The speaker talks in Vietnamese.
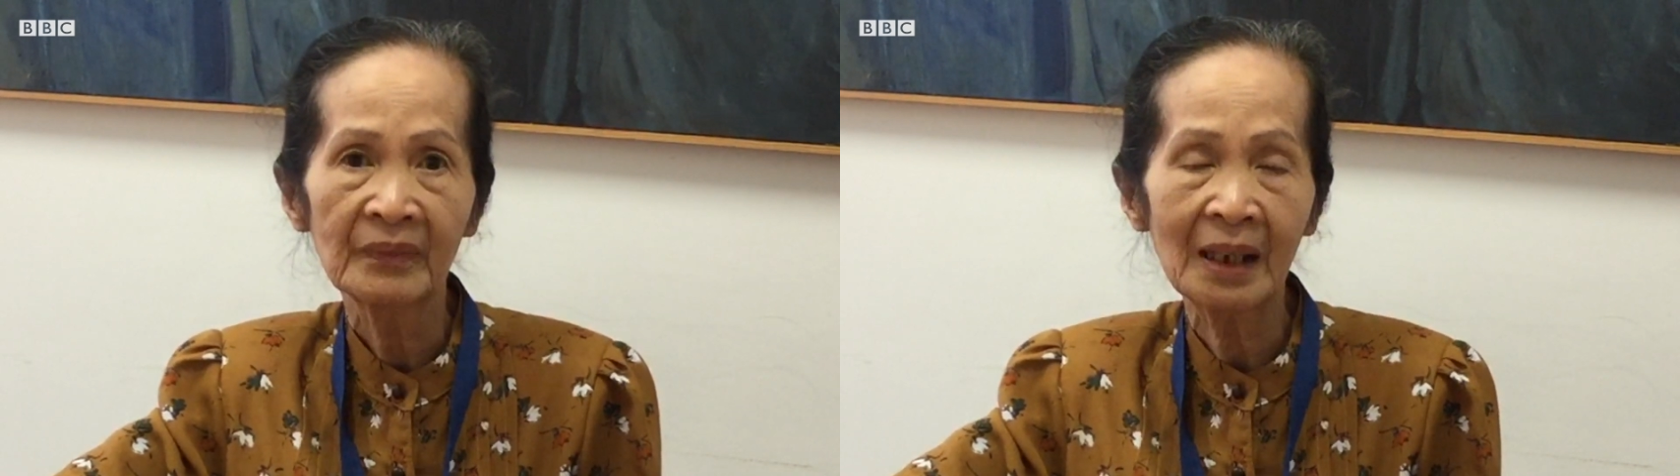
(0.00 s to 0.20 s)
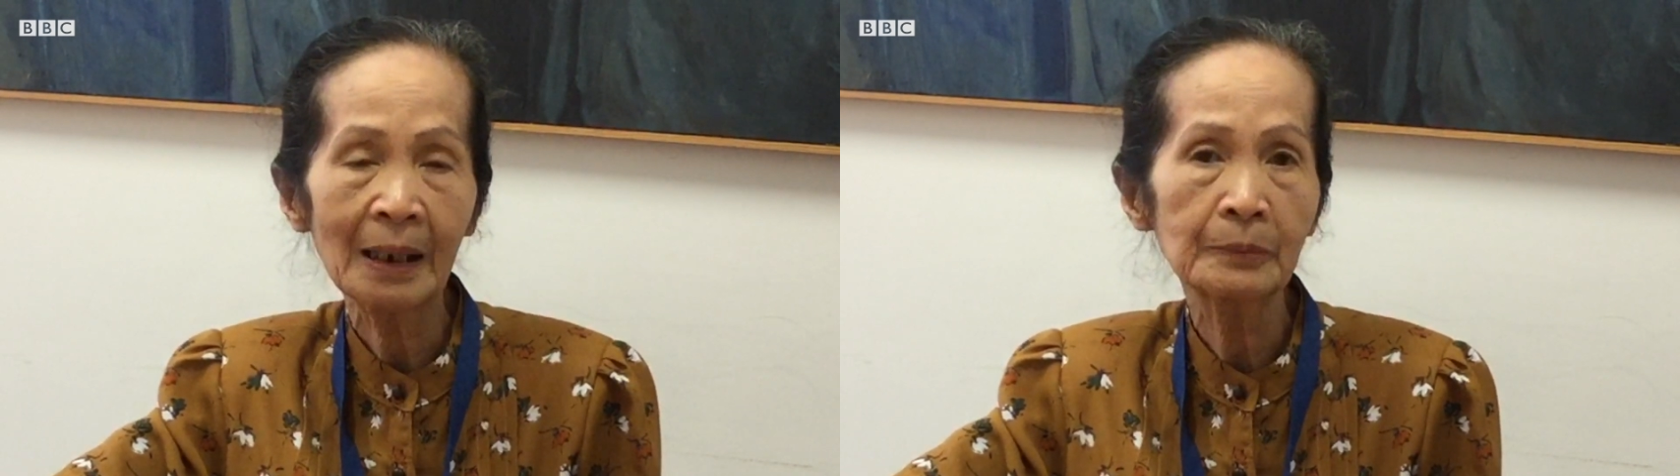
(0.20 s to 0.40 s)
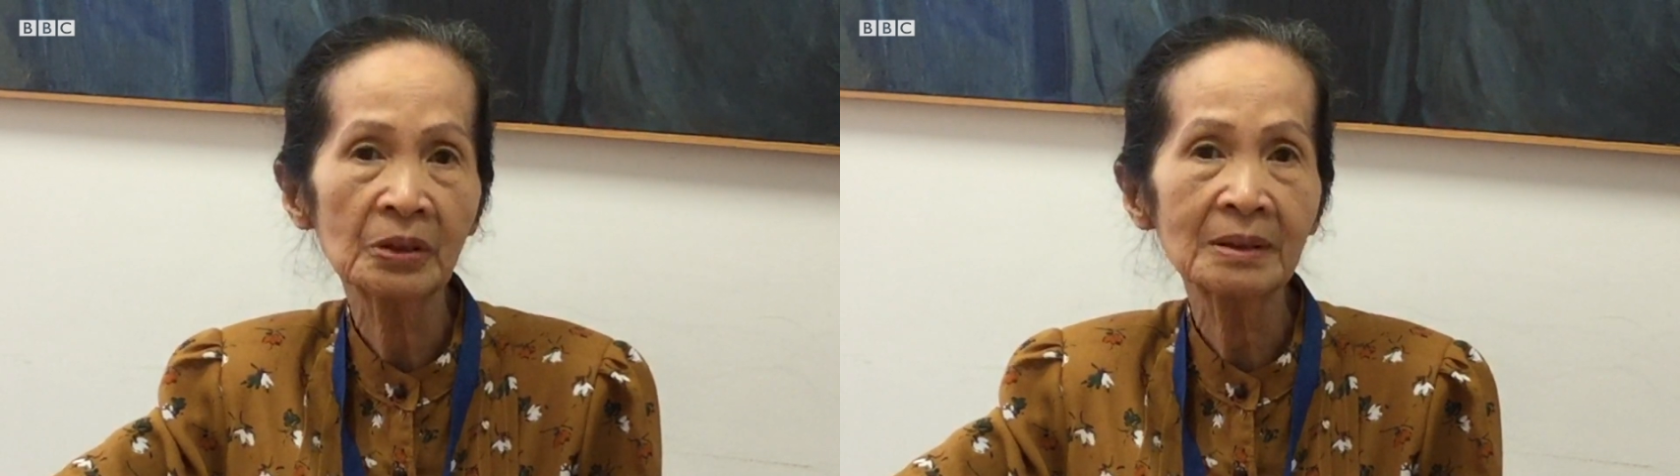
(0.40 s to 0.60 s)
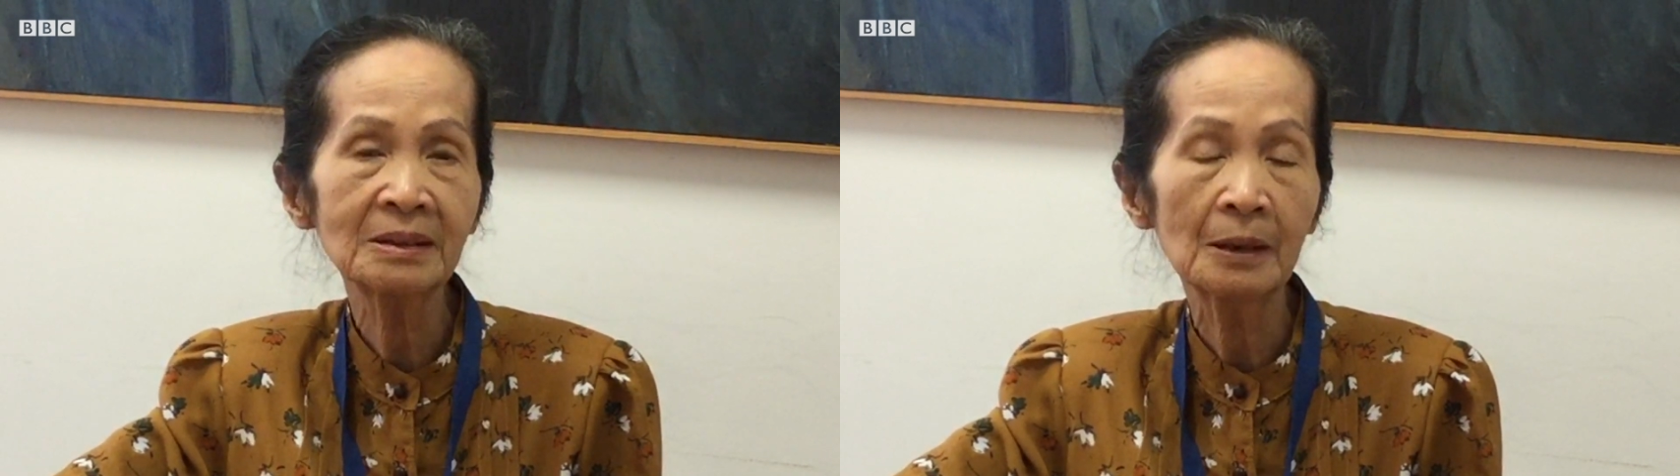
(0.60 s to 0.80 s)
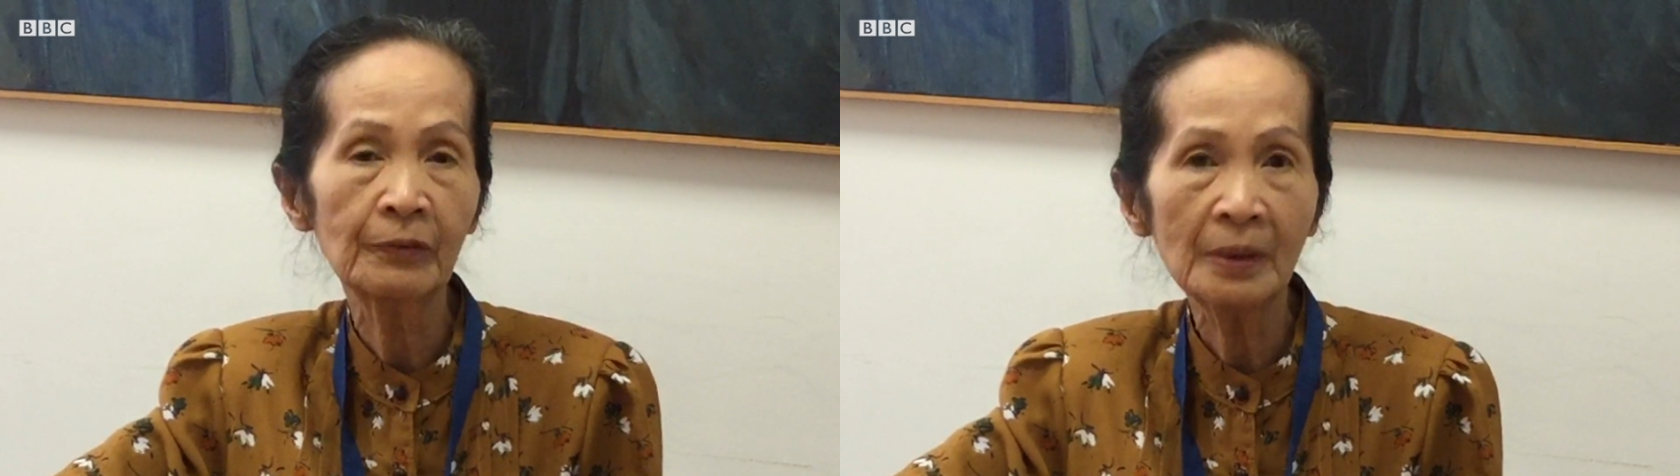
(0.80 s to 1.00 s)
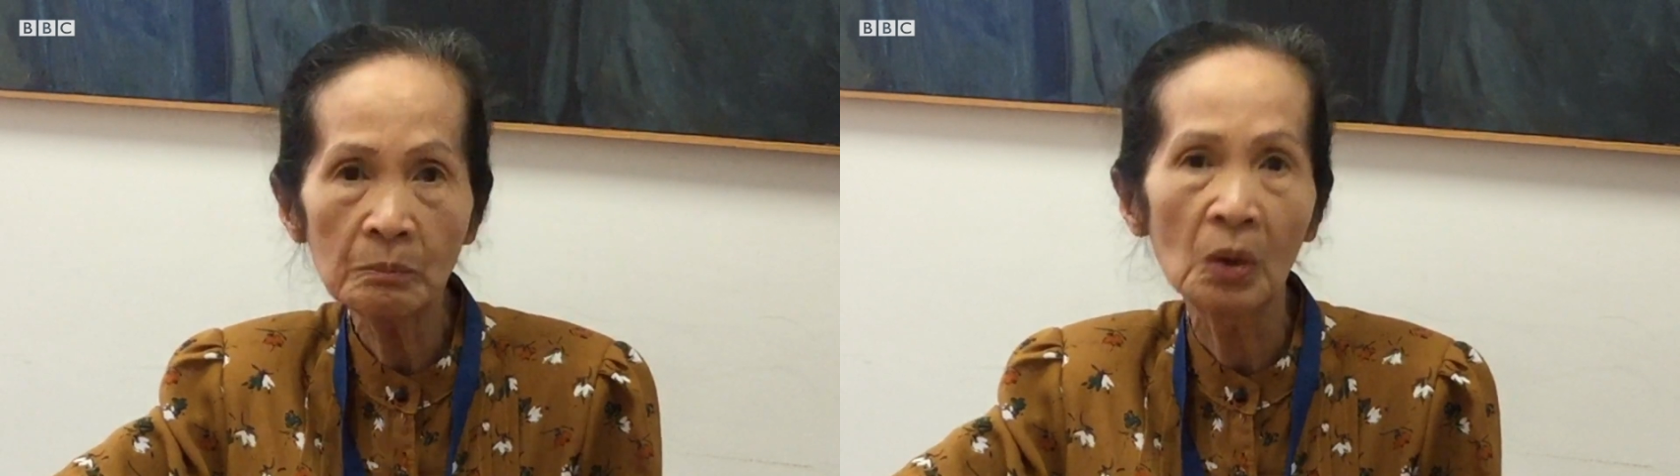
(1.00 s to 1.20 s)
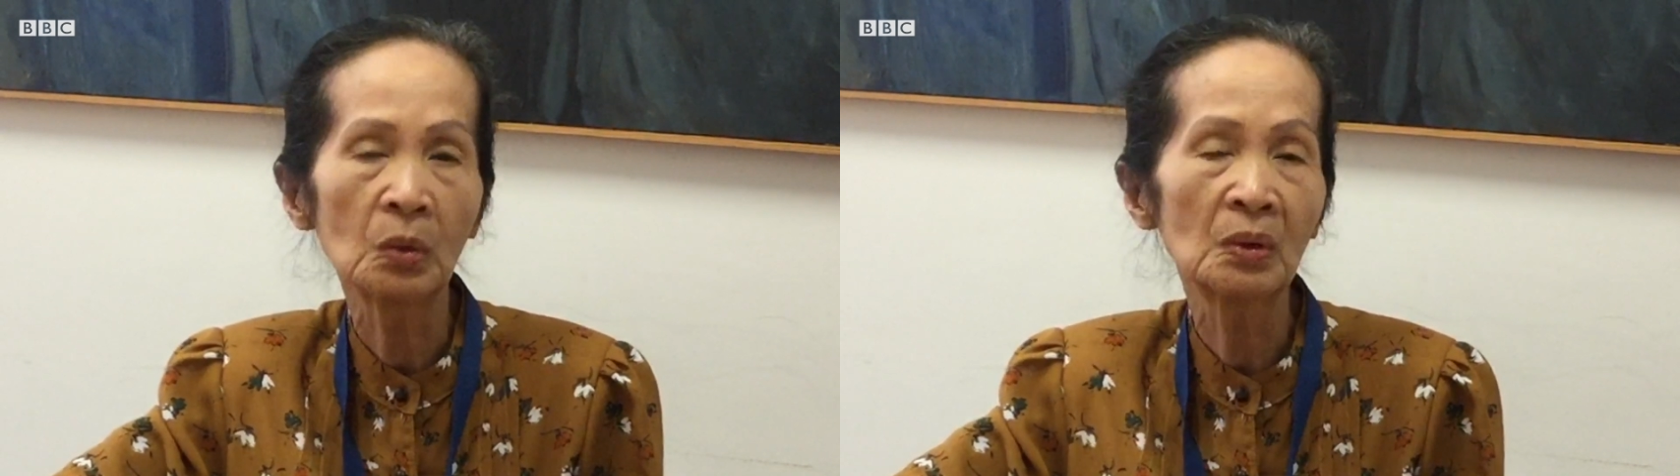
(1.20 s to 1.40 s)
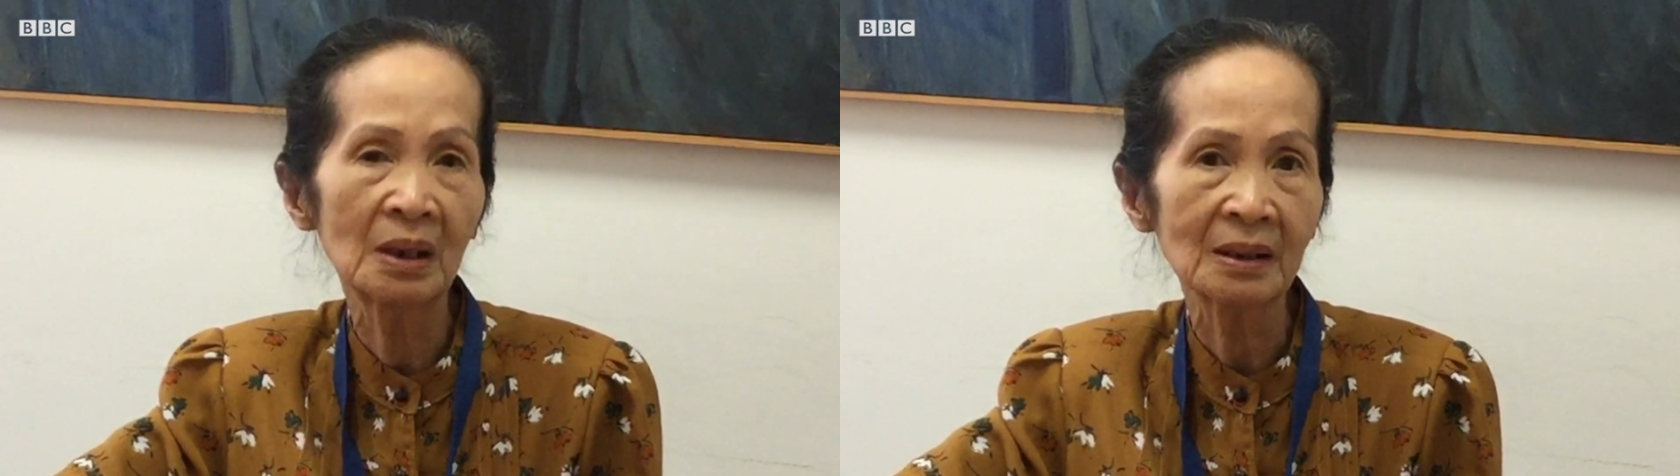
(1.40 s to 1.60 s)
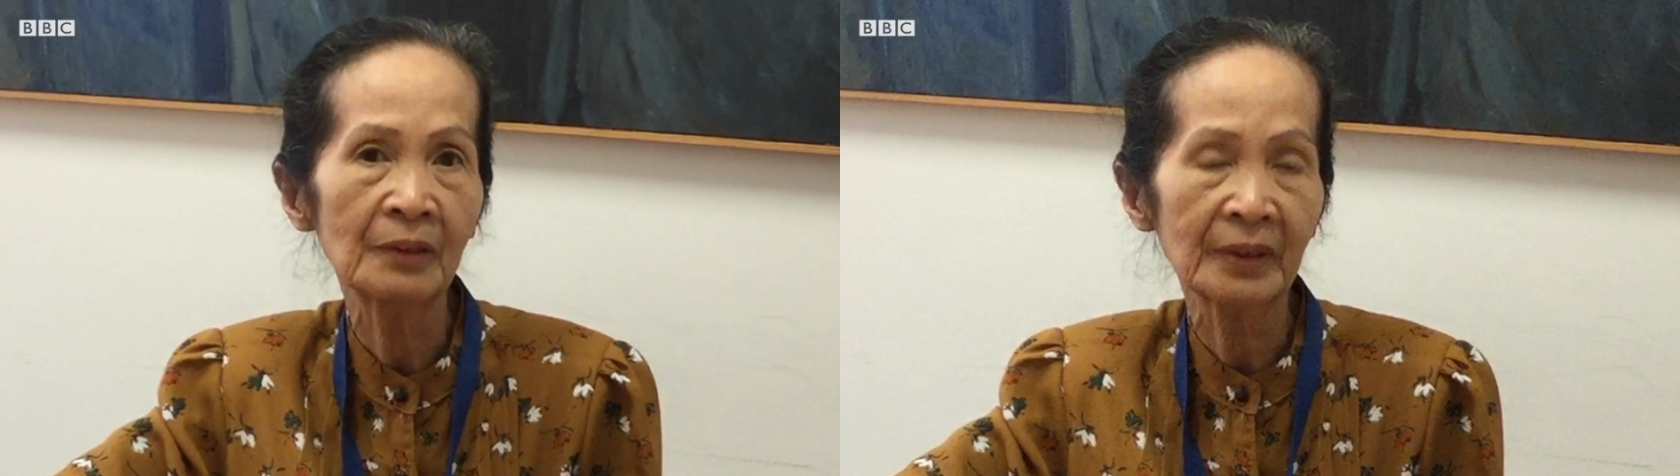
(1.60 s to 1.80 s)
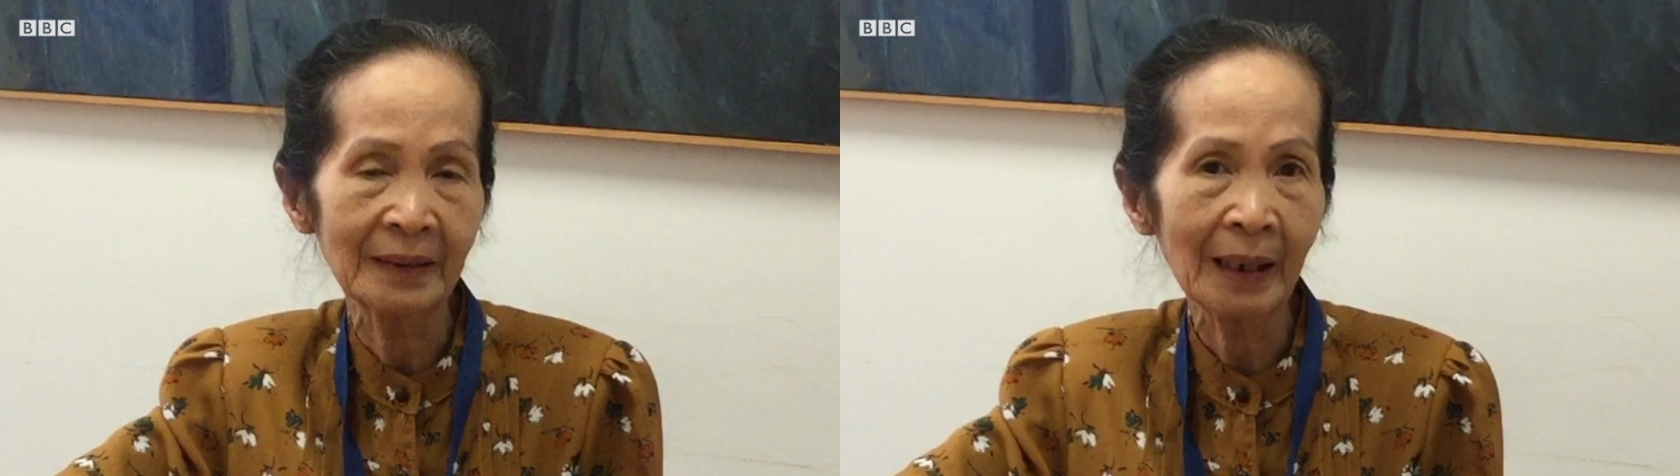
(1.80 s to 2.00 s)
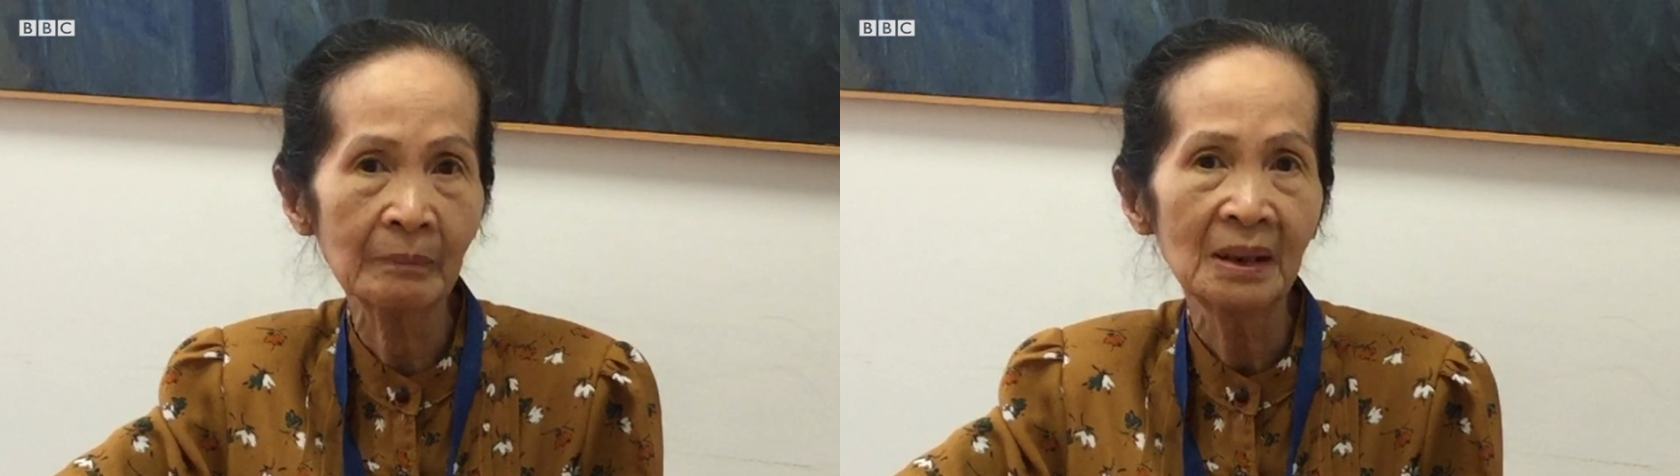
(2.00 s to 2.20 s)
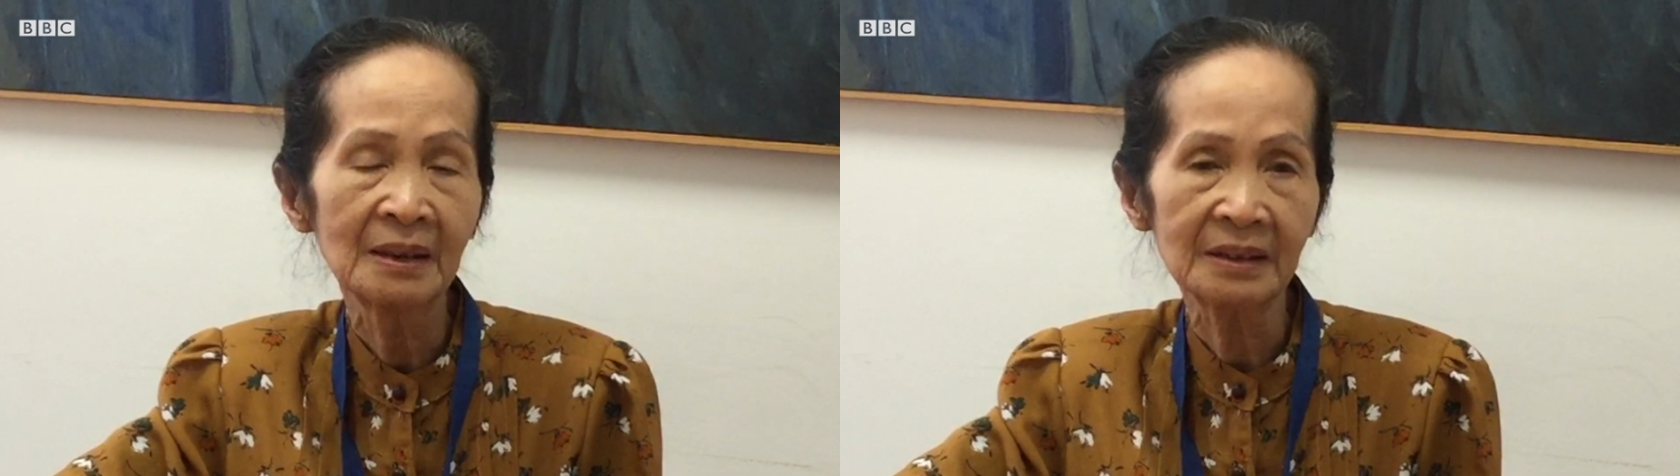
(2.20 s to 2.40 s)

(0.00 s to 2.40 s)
và làm cho cái sự phân bổ nguồn lực ở Việt Nam